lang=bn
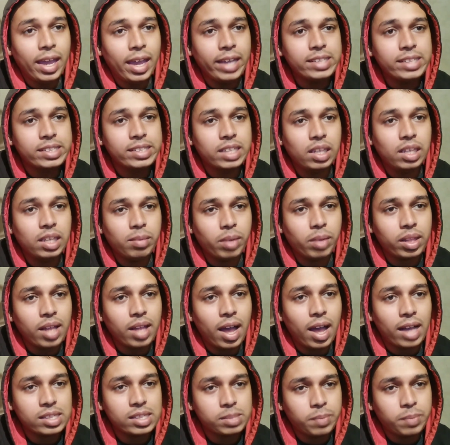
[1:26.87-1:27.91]
এই সিনেমাটা
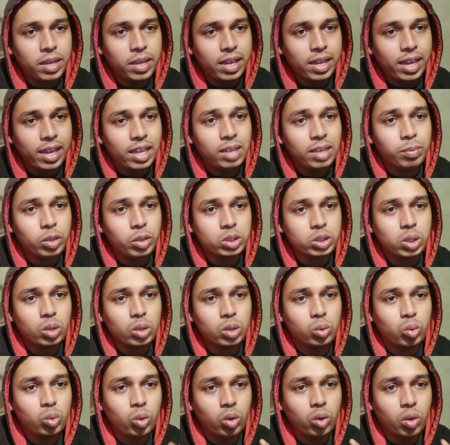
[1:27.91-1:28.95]
আসবে এই বছর
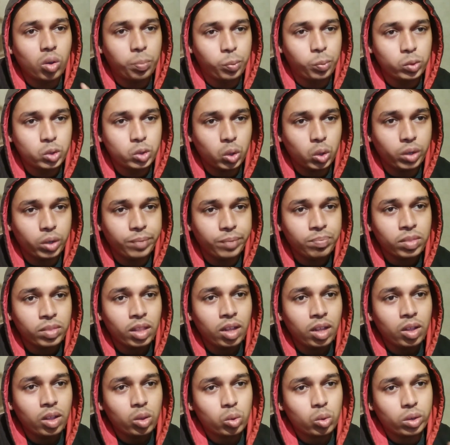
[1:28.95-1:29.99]
দুর্গাপুজোয়
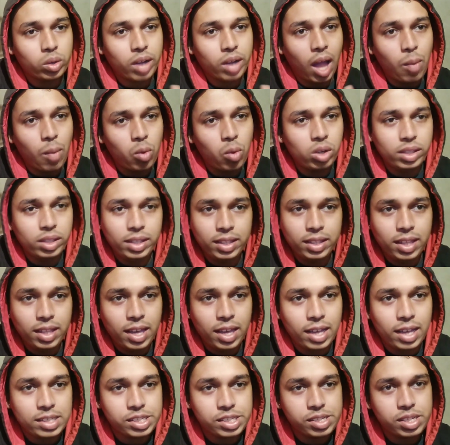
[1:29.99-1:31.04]
তো রাবণ ঈদে
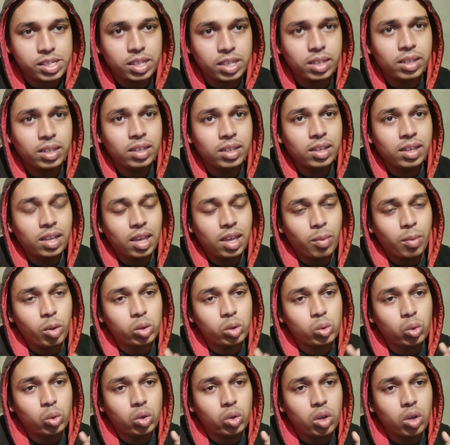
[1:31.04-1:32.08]
আসছে এবং
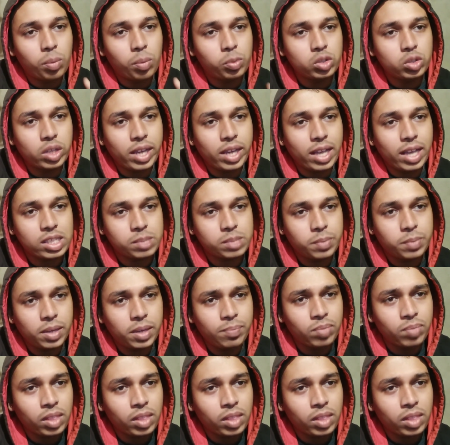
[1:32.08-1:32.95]
দুর্গাপুজোয় আসবে